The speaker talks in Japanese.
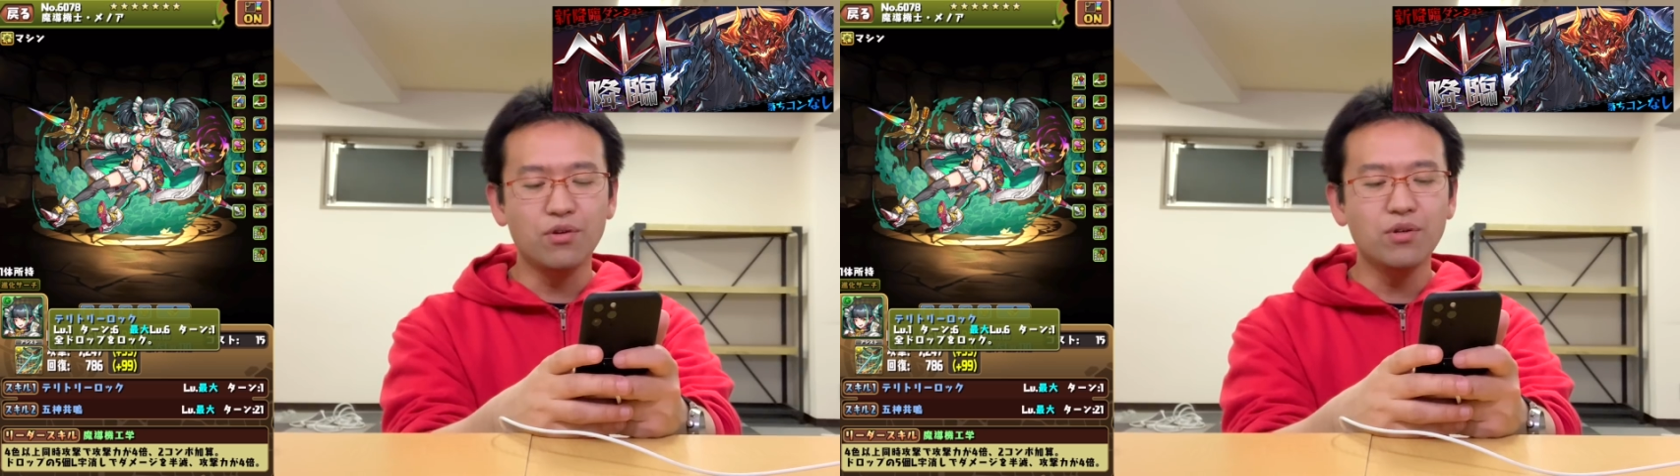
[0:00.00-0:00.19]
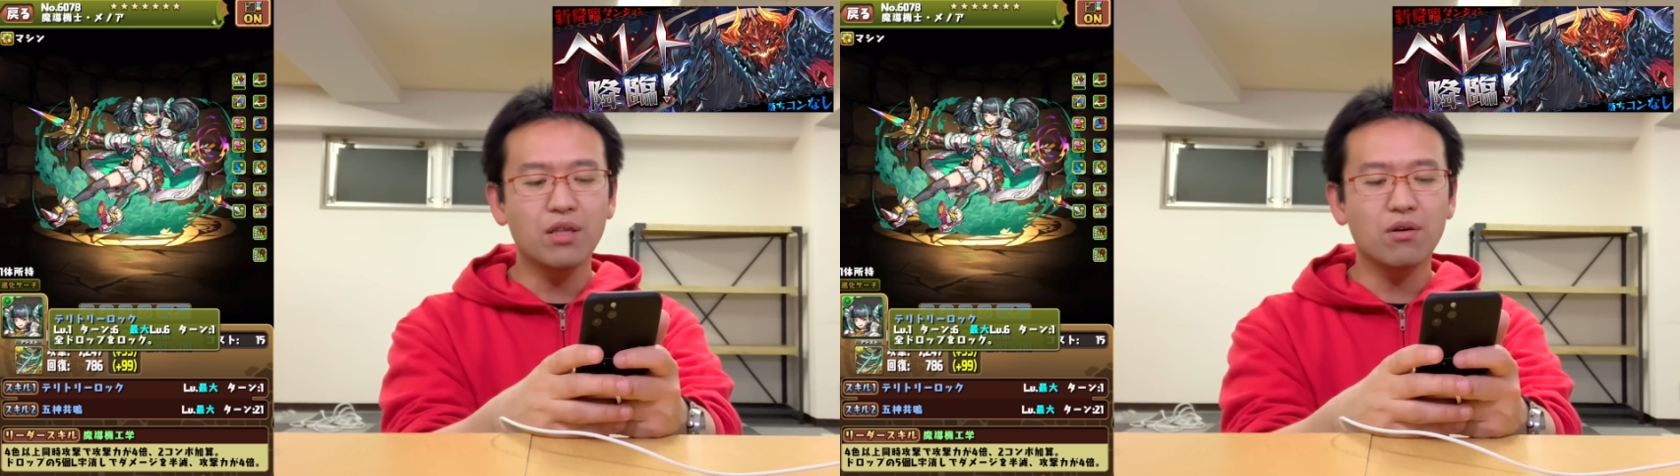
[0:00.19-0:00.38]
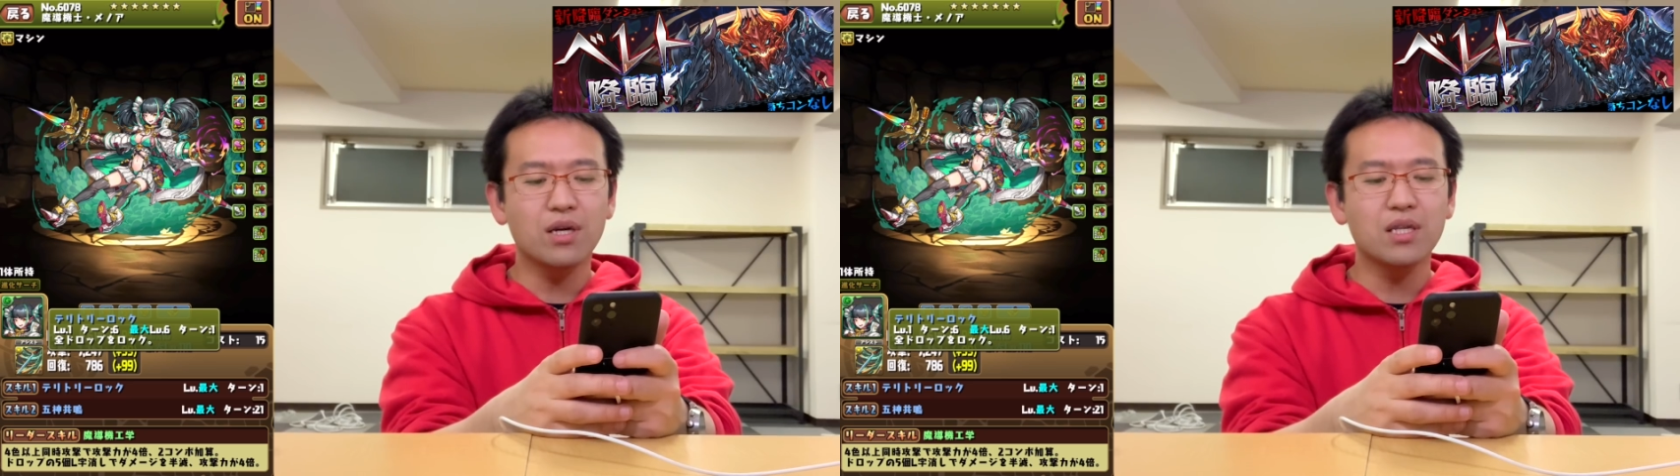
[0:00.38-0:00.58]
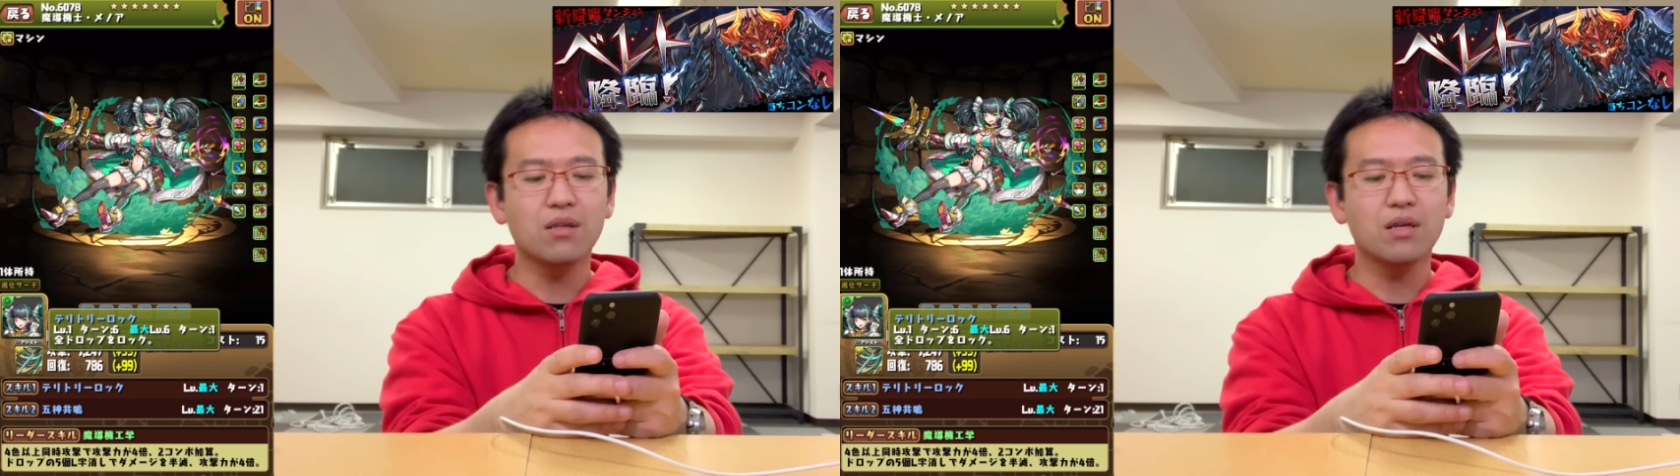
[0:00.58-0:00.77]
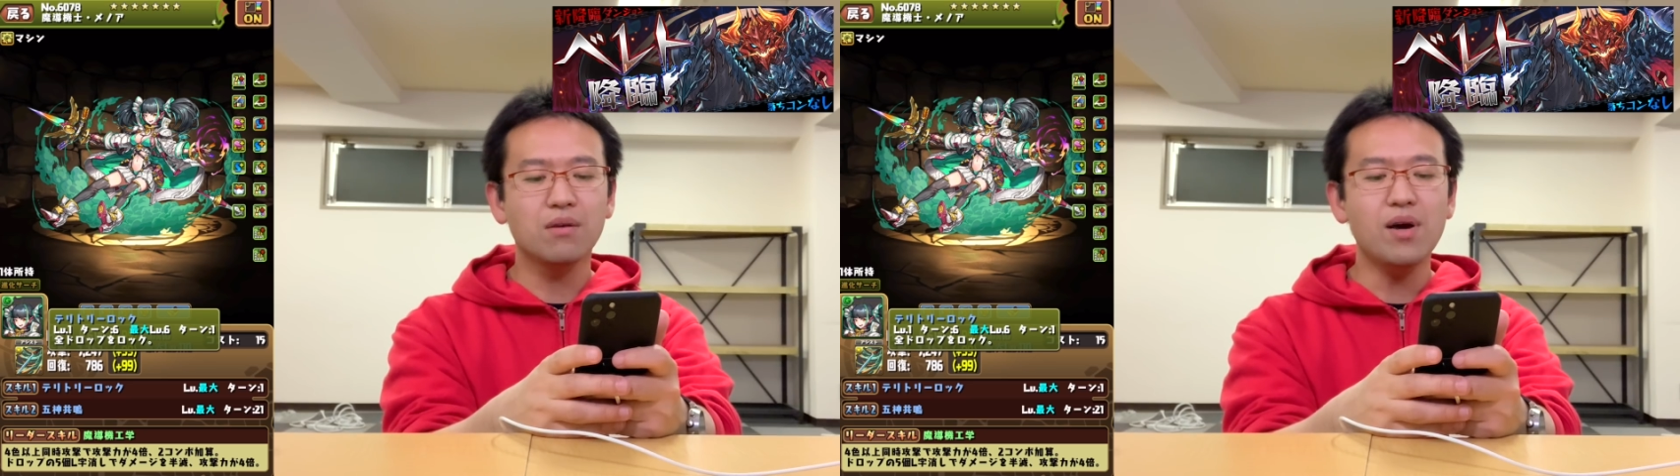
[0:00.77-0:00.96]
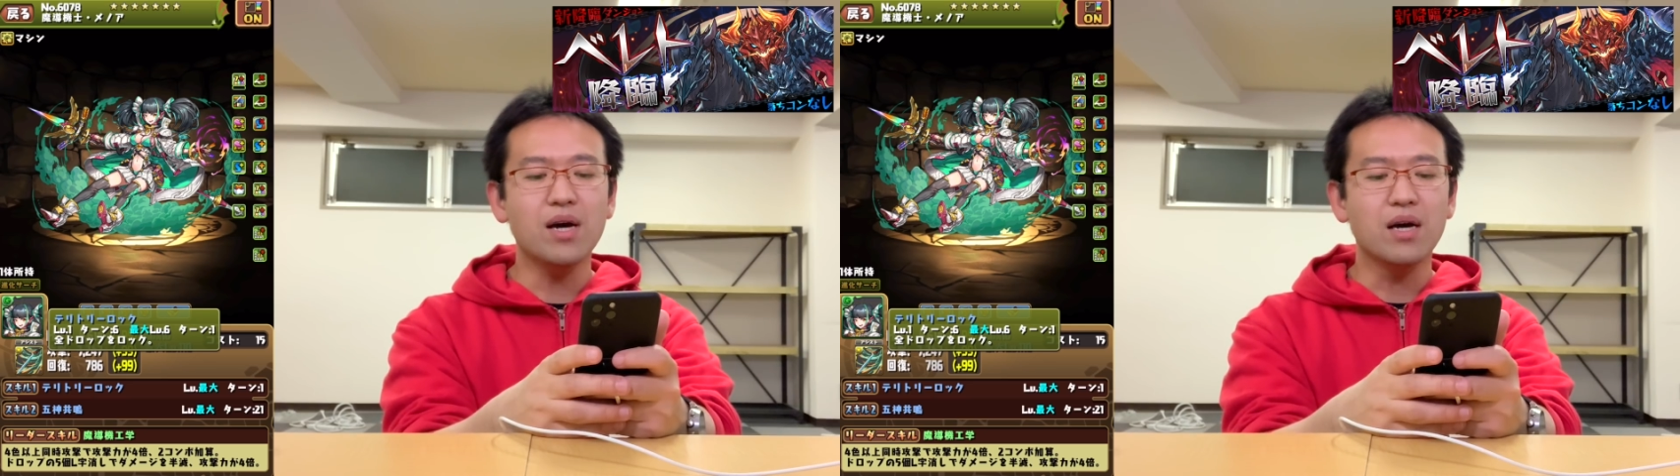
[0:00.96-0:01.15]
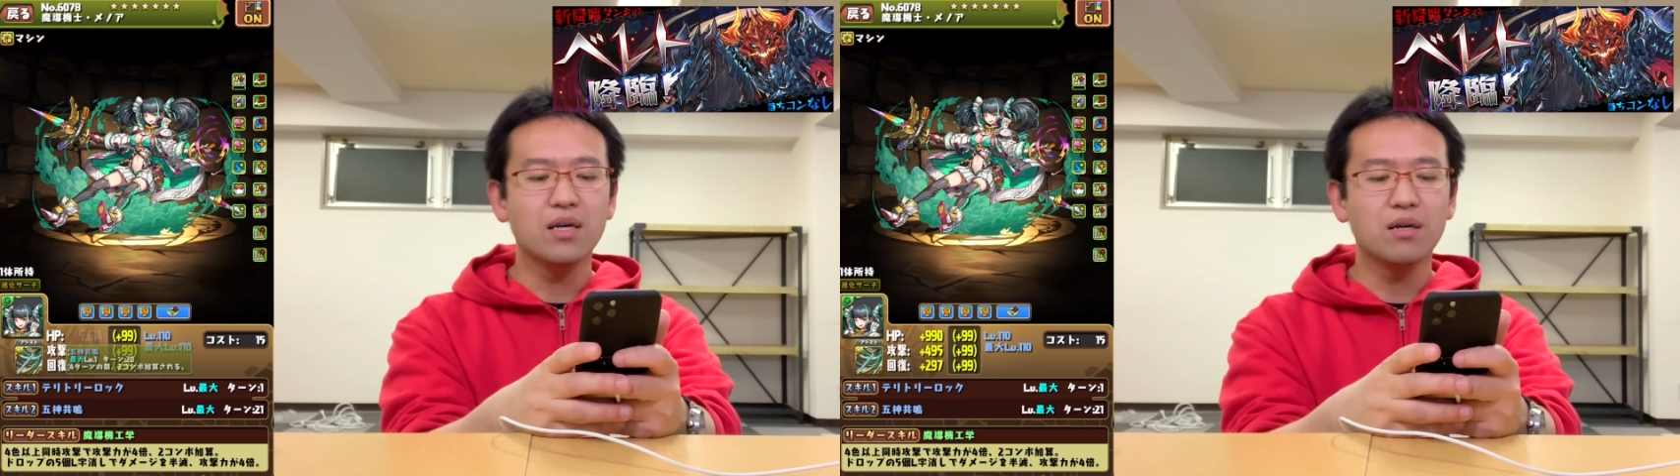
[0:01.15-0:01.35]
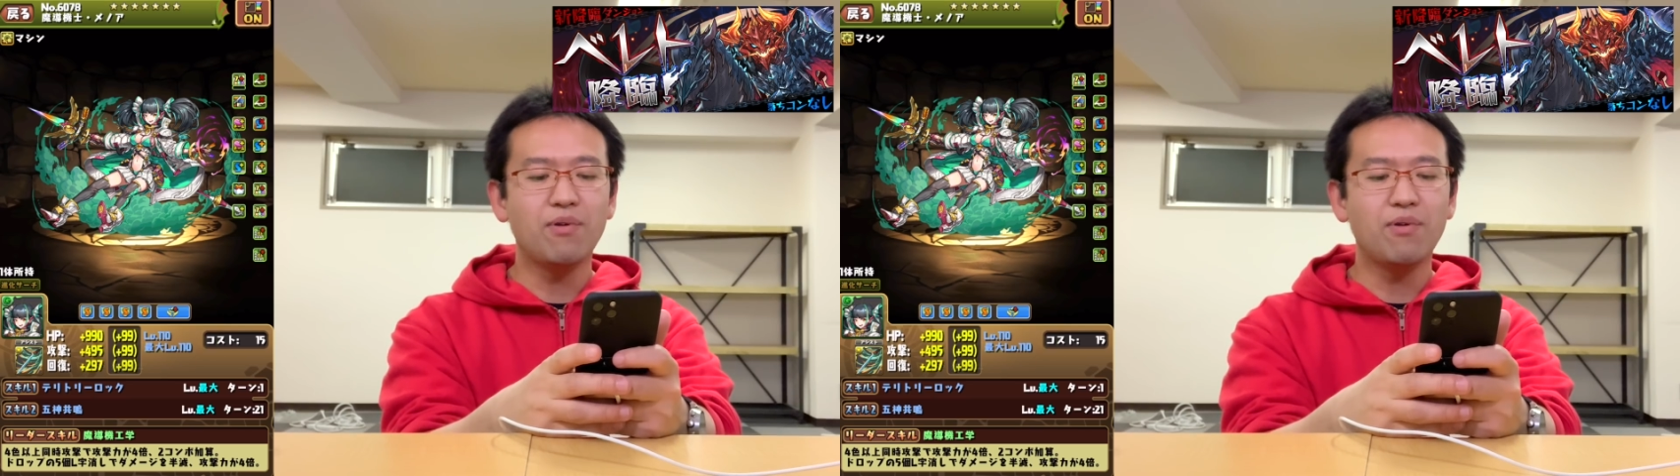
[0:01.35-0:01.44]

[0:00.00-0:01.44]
ルーレットが来た時には